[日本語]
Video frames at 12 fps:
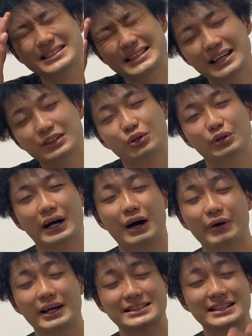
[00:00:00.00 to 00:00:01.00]
した後の
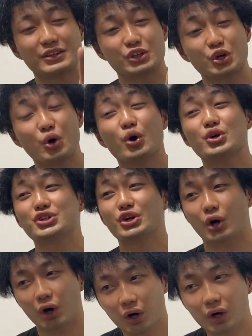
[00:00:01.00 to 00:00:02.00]
青柳さんの表
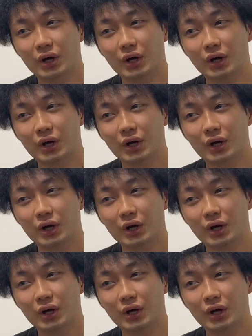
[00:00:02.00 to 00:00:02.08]
情。